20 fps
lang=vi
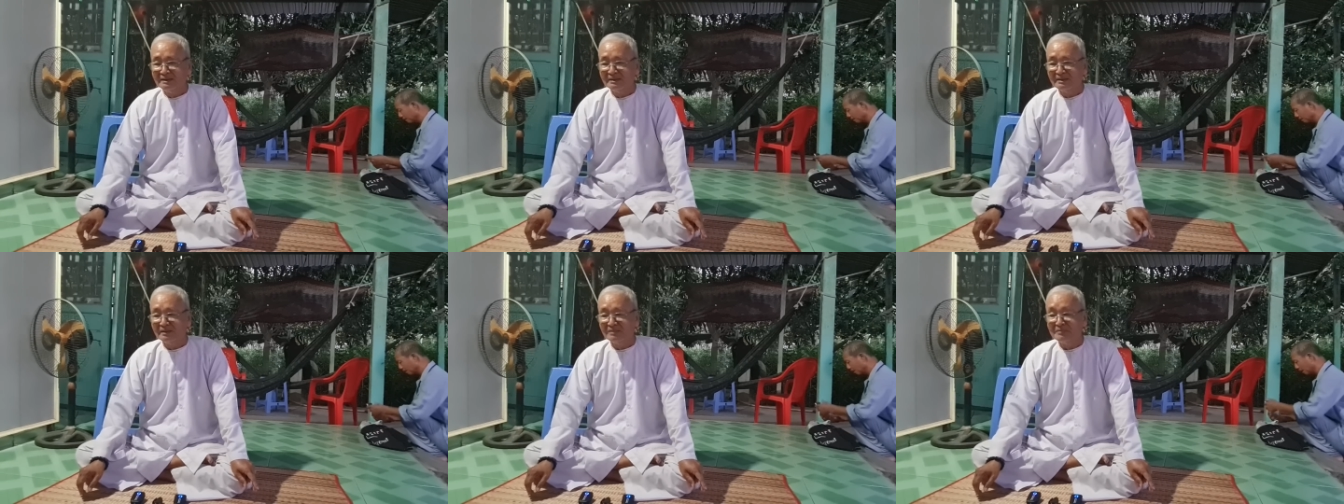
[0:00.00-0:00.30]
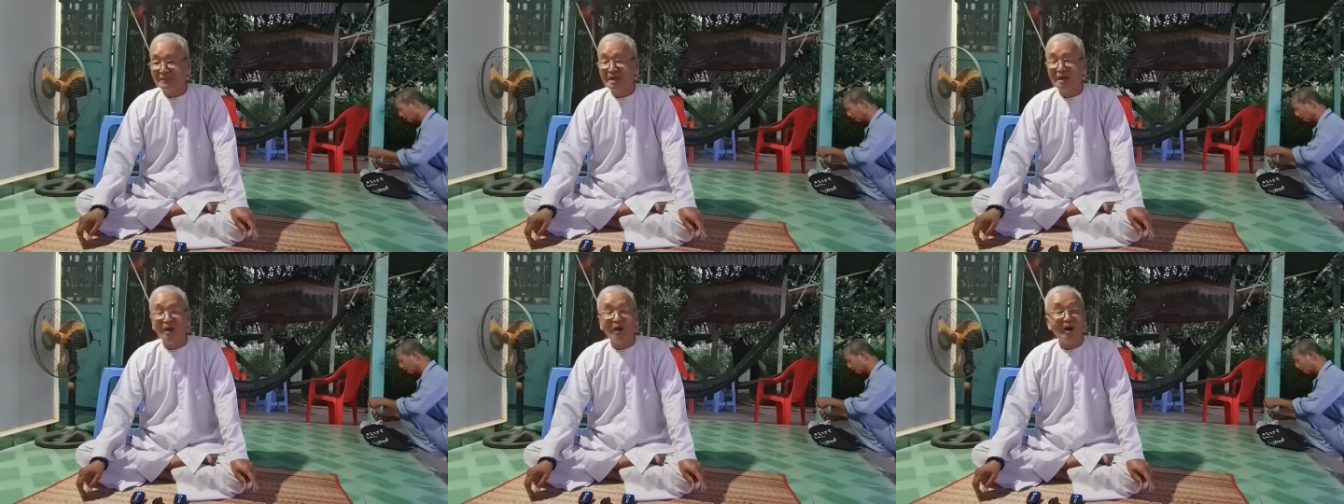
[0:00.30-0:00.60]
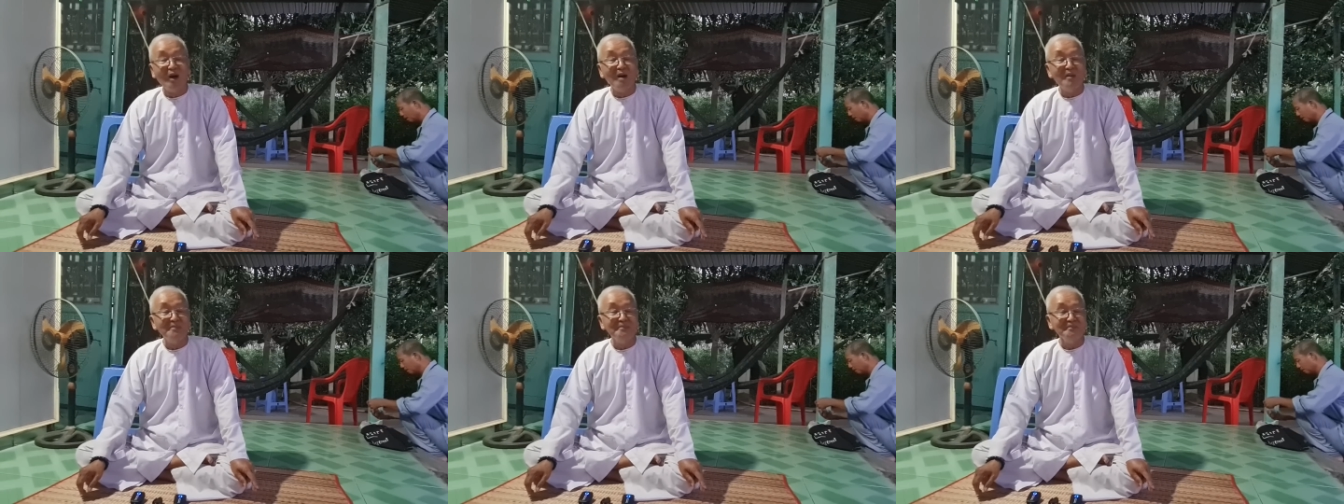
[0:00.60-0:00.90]
à, bị
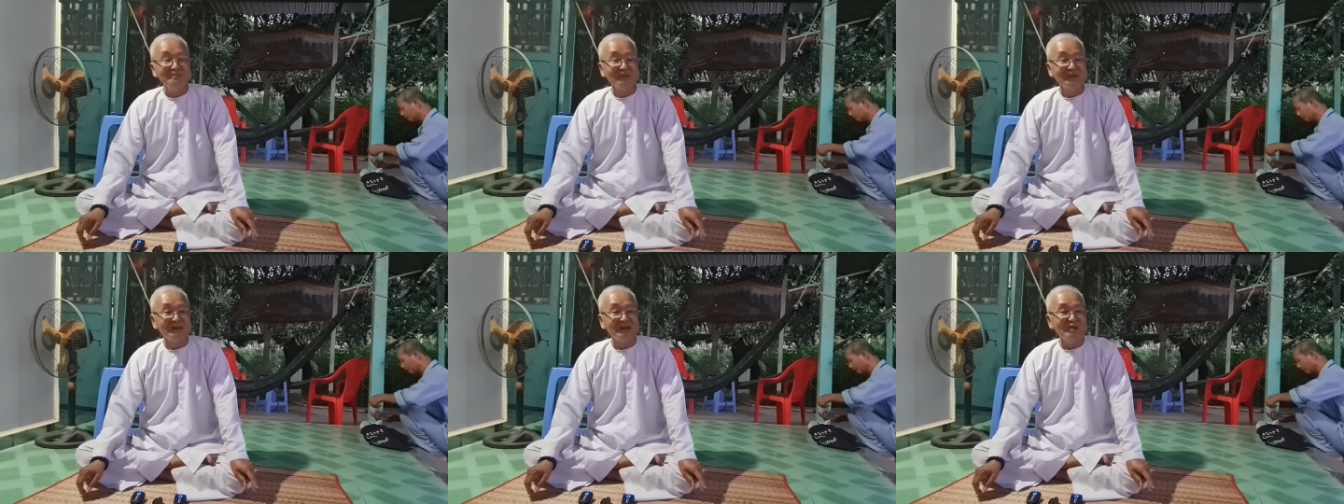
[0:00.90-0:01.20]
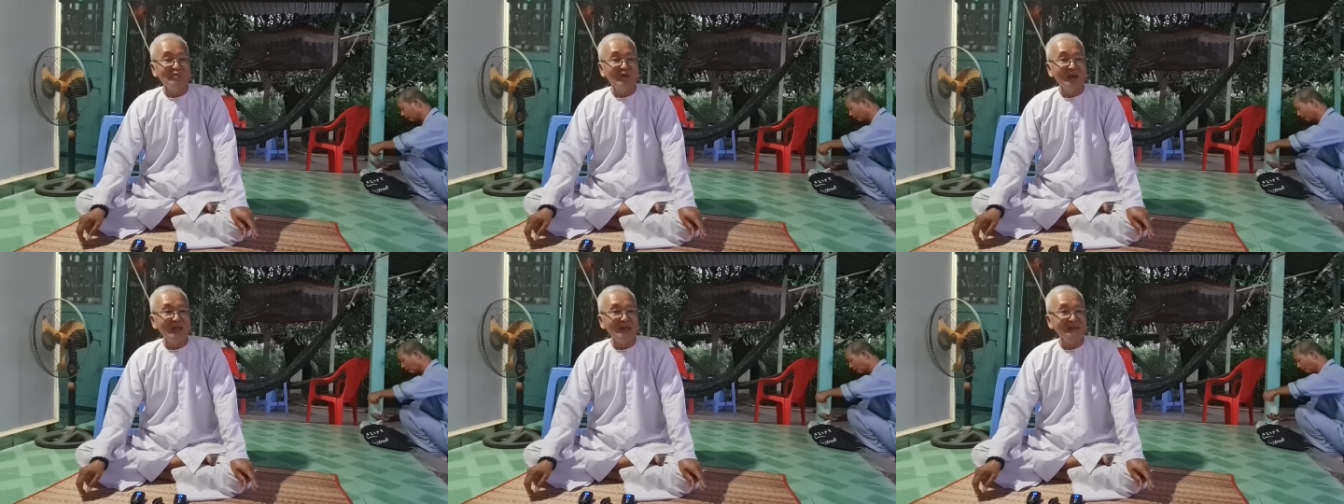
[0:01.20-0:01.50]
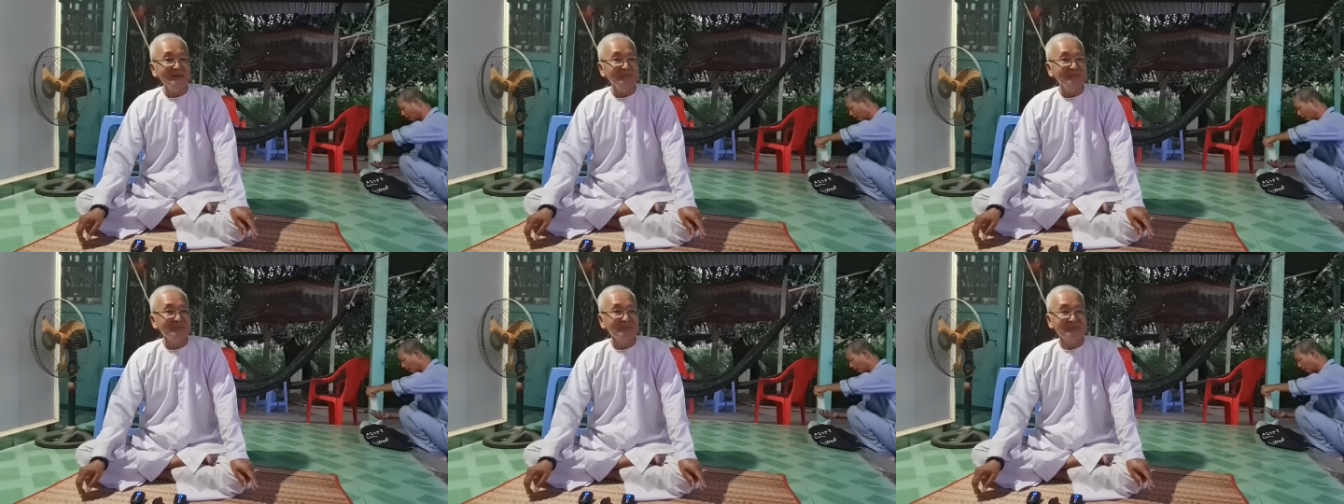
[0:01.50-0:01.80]
ôm những cái
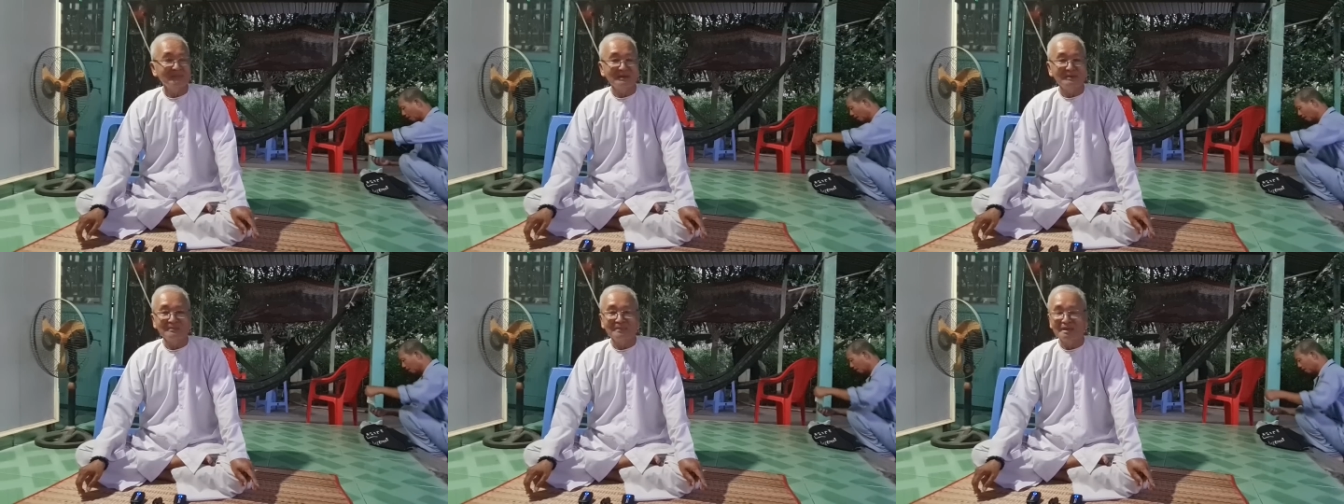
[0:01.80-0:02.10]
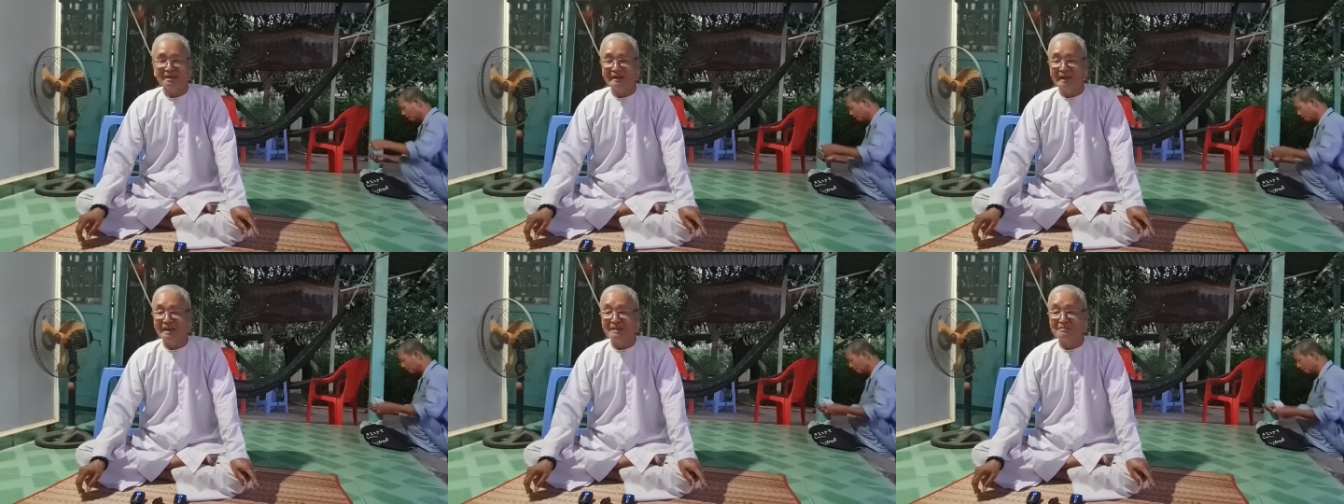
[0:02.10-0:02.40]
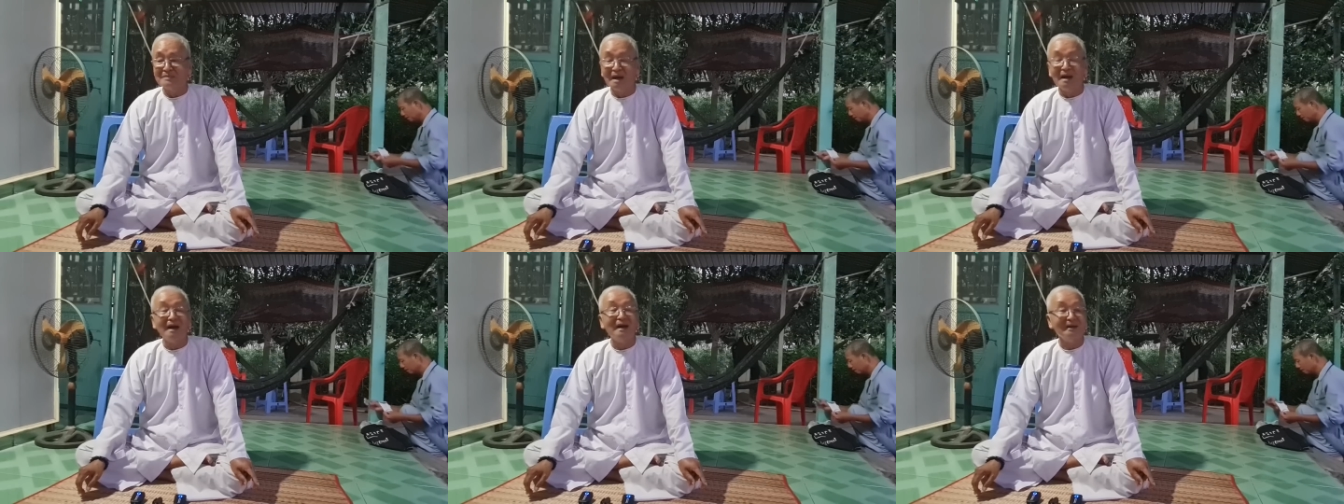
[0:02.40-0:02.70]
quán mà mà
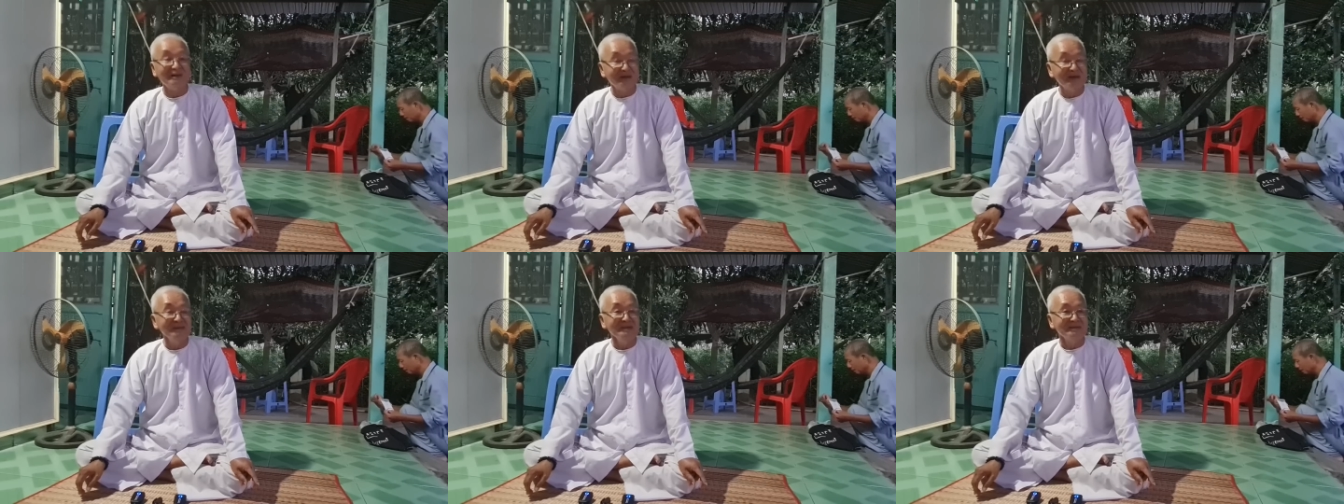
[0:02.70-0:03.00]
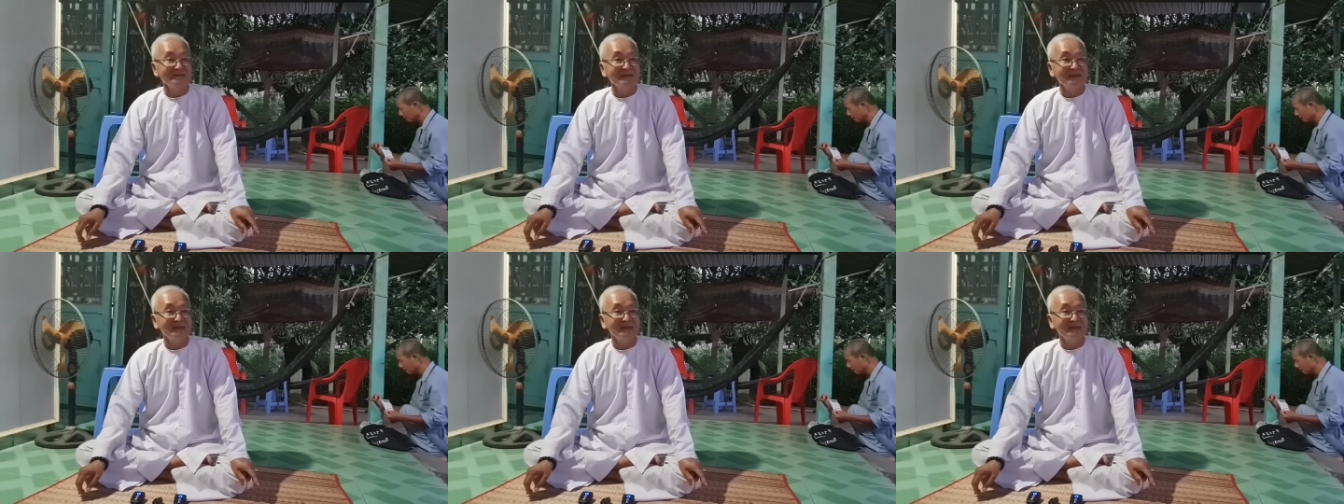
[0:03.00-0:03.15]
đèn mờ đó